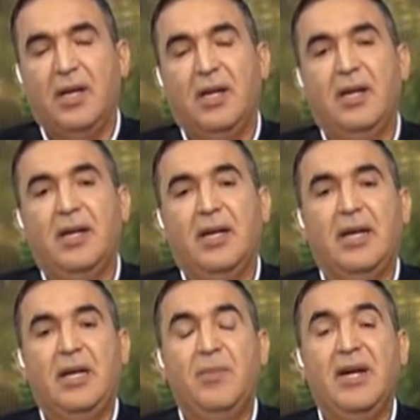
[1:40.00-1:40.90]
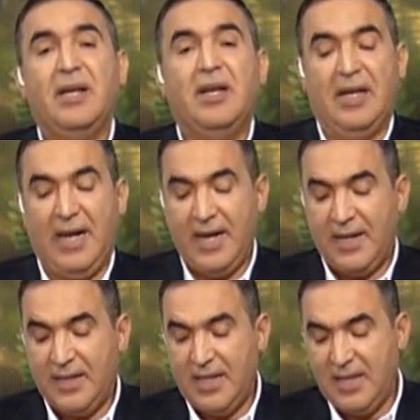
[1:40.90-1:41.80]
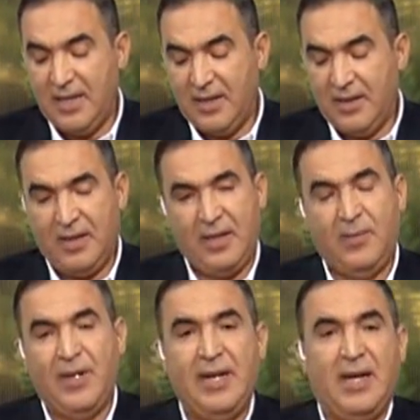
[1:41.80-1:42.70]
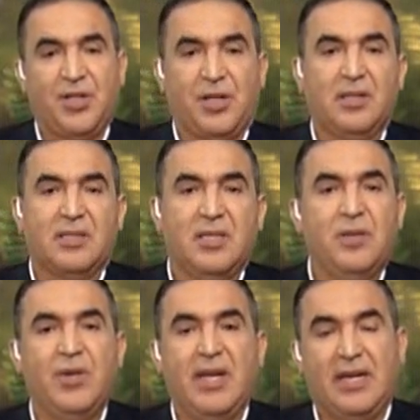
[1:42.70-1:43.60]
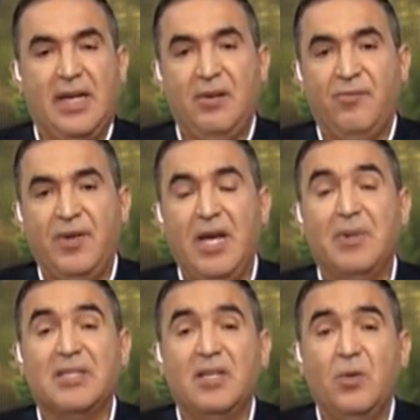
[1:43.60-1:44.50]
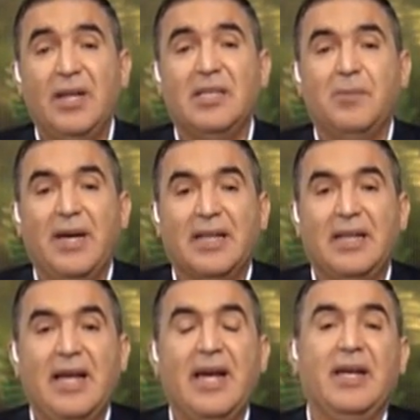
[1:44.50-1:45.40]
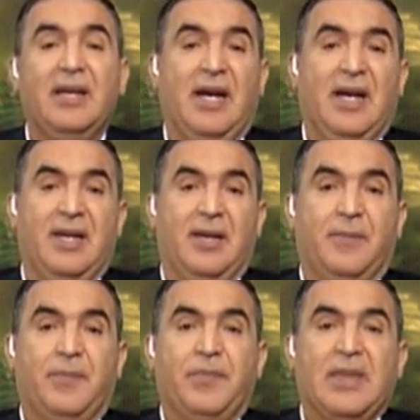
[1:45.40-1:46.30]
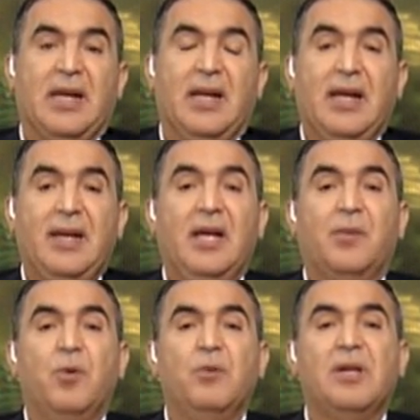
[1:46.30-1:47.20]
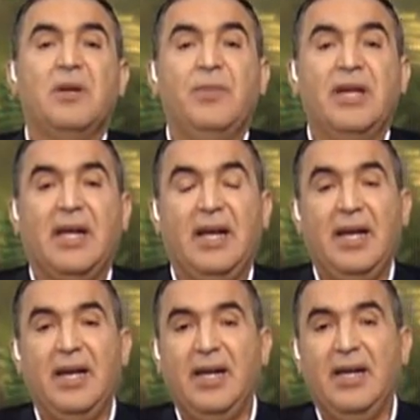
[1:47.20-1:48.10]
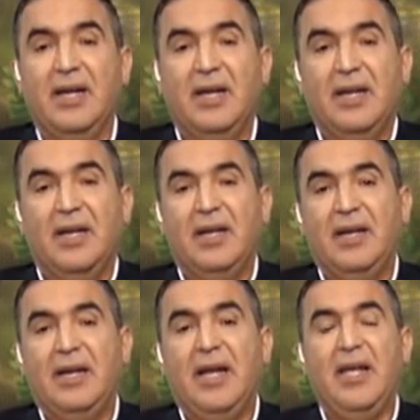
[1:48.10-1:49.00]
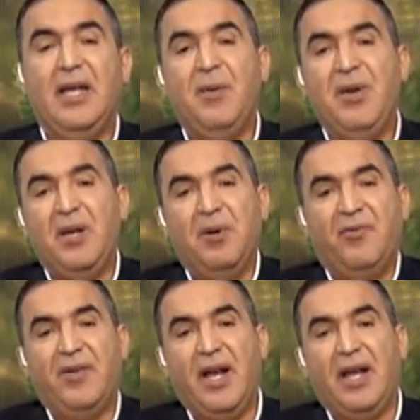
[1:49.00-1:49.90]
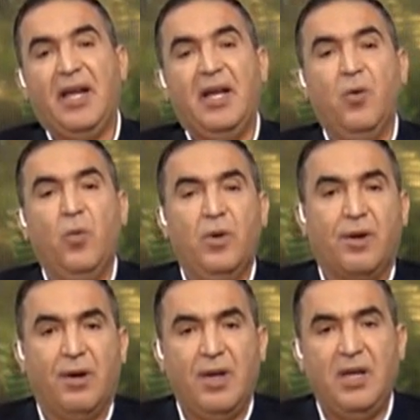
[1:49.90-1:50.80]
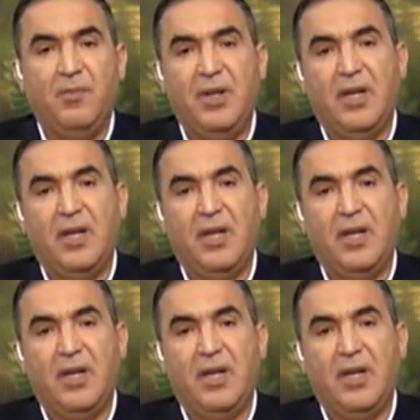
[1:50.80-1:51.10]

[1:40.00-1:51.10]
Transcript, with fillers: آه، الحاجه دي احنا بقالنا عشرات السنين بنتكلم فيها بس دلوقتي بقت لا غنى عنها لانك ممكن من خلالها آه، الايام اللي بقى فيها الغلو الرهيب